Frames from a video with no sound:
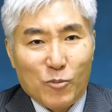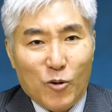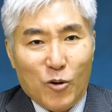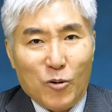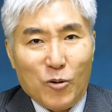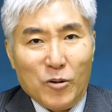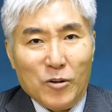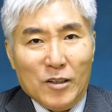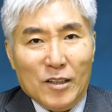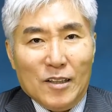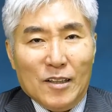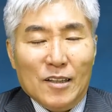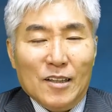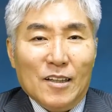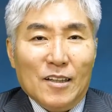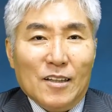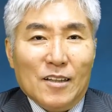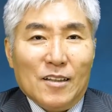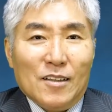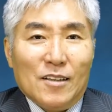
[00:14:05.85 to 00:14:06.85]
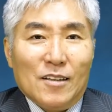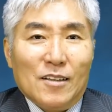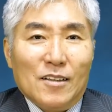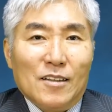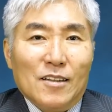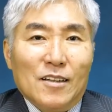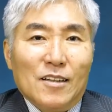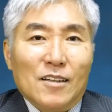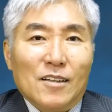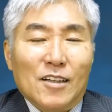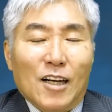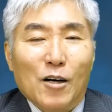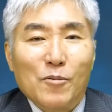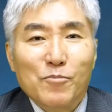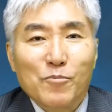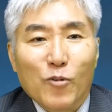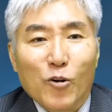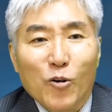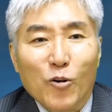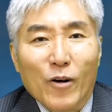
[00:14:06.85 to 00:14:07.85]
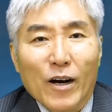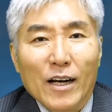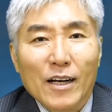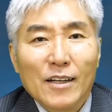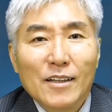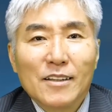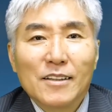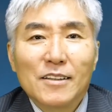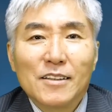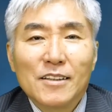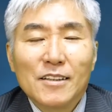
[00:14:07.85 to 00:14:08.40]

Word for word: も乱暴は